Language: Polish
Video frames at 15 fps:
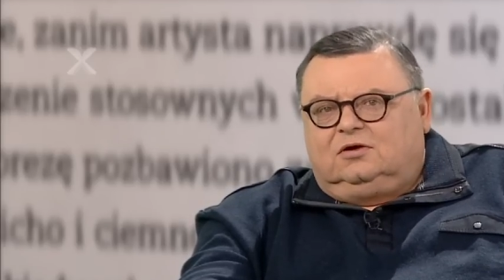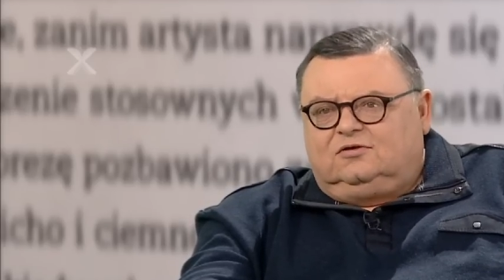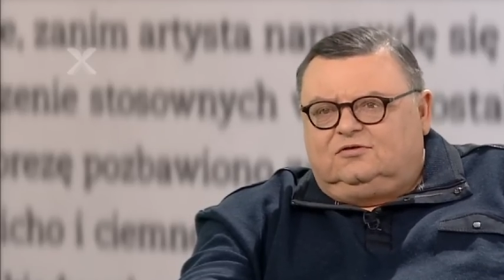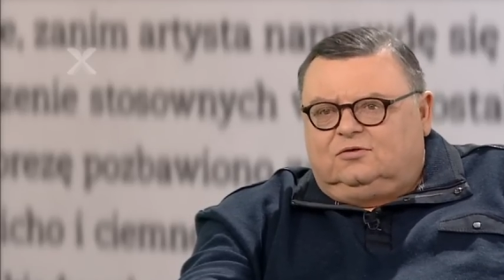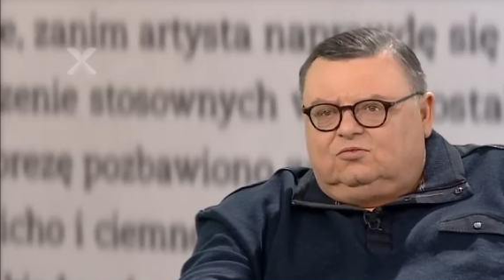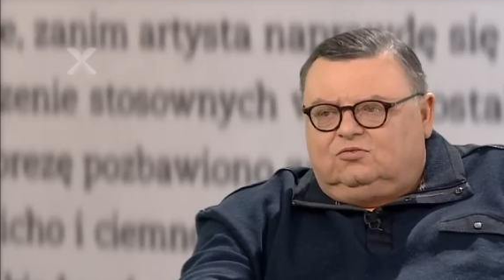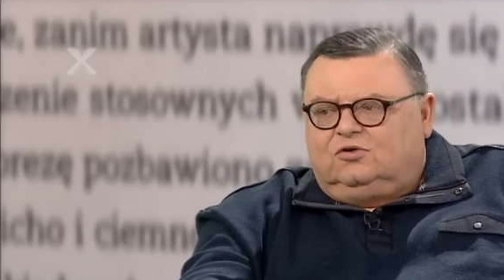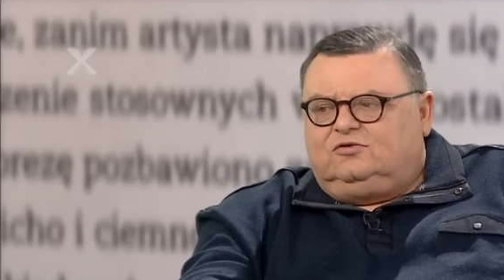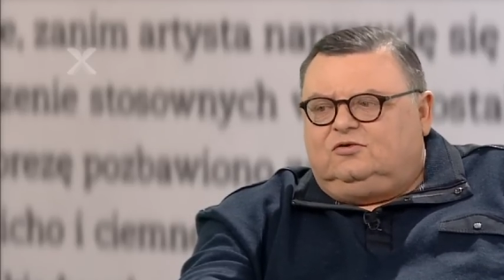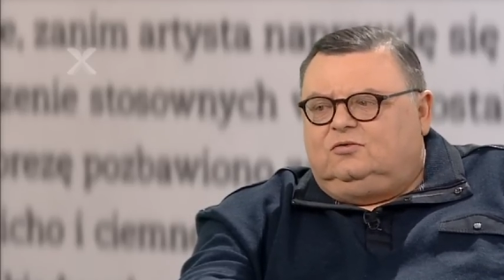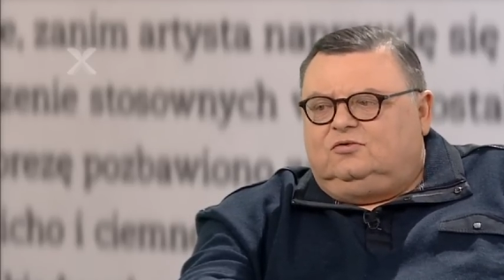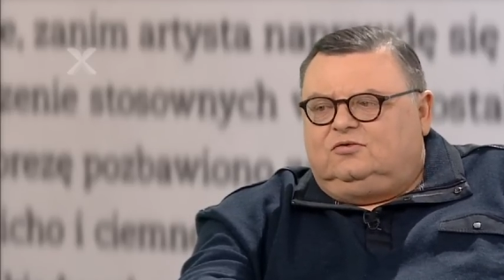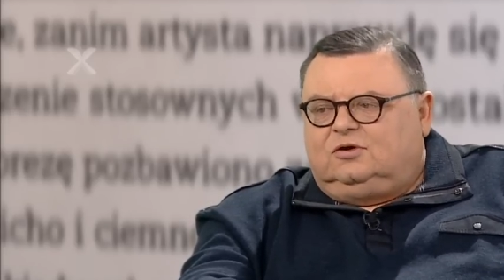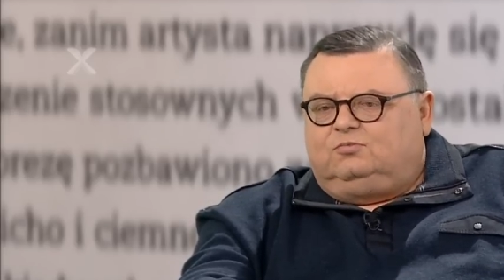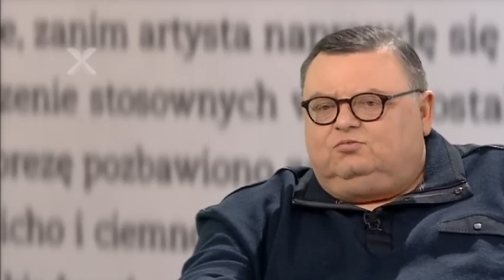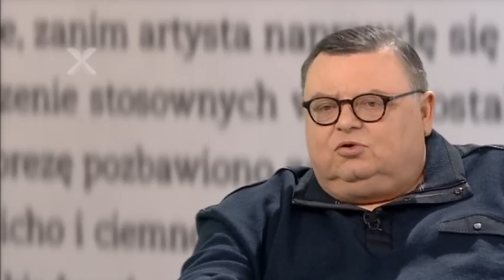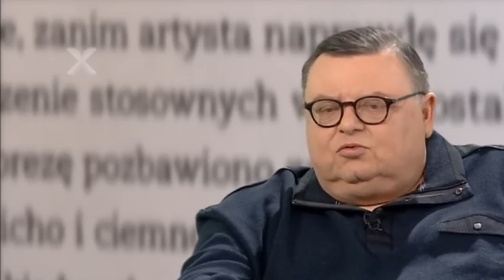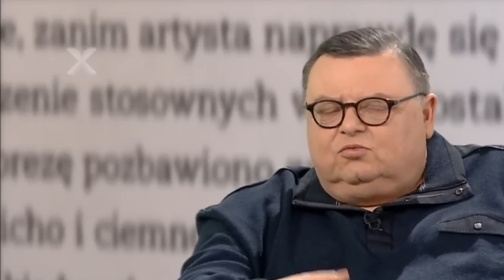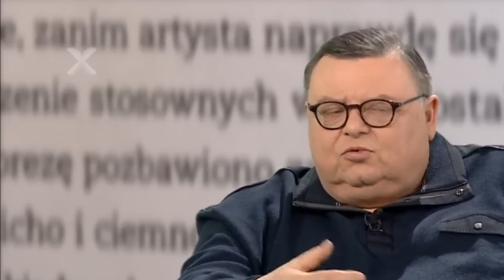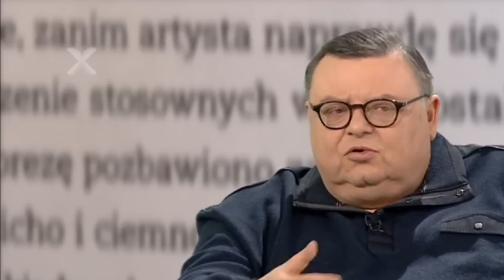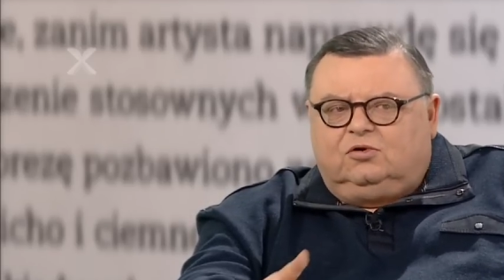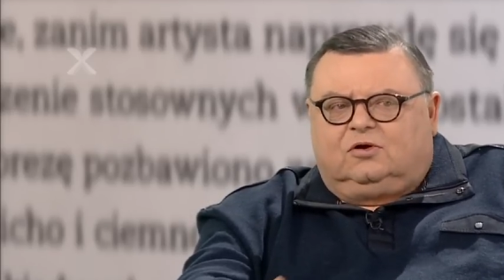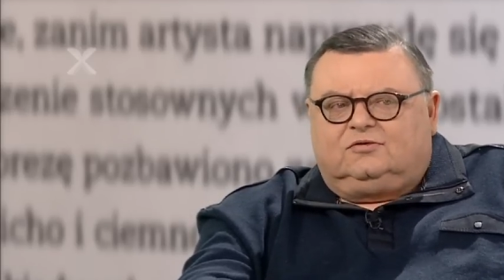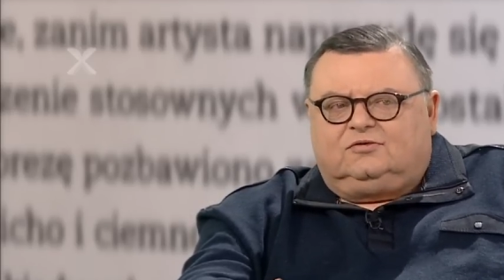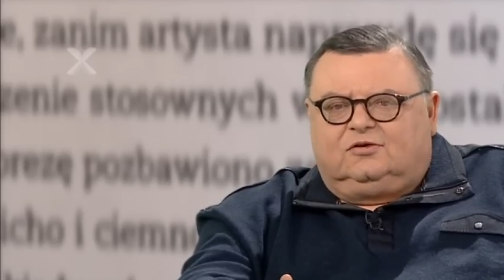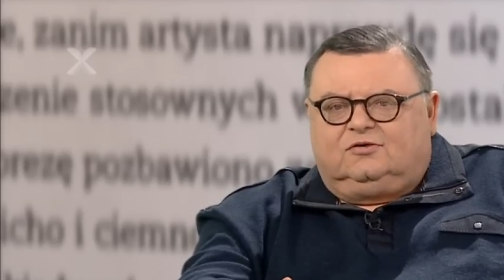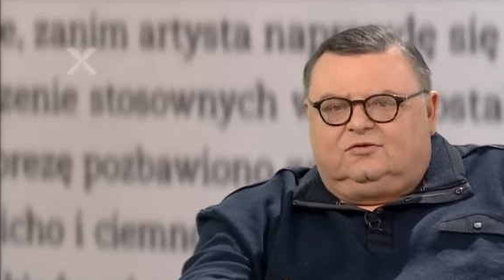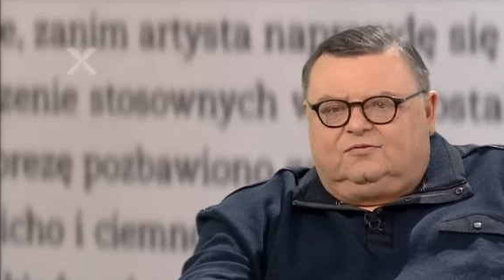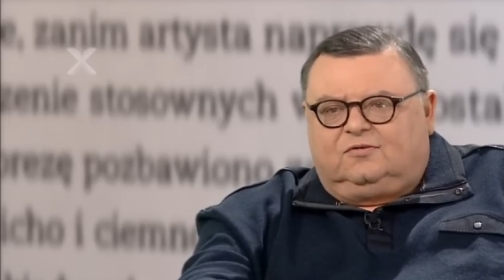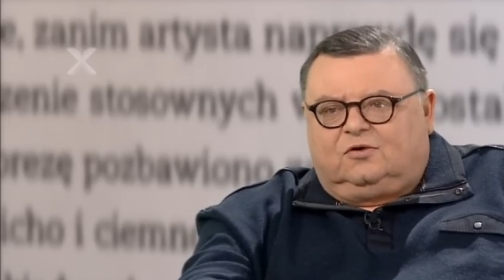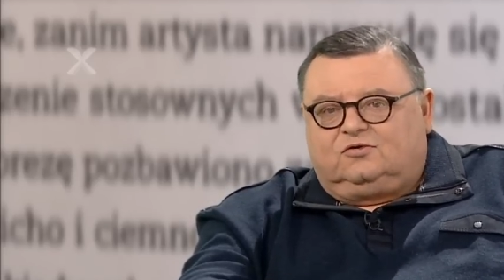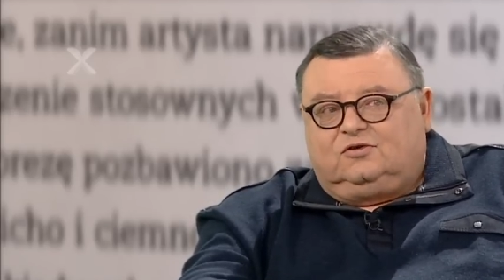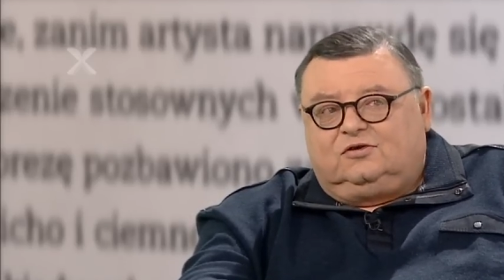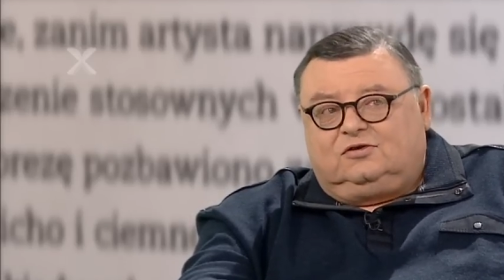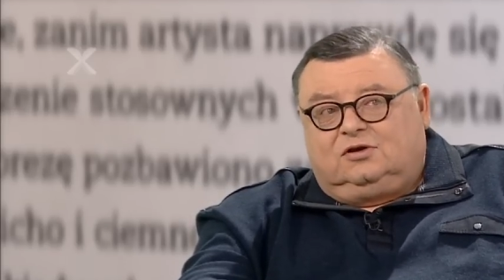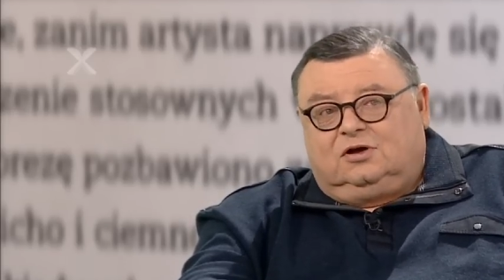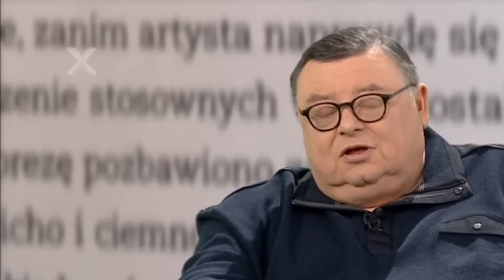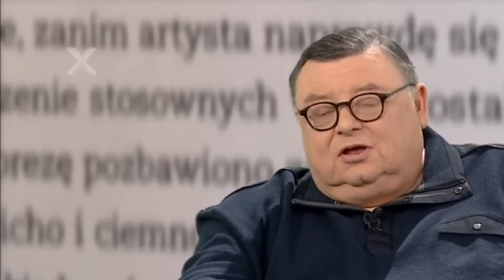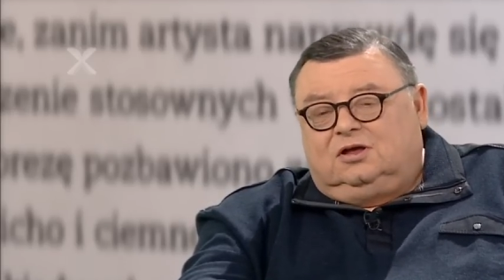gdzie młodzi ludzie próbują coś stworzyć,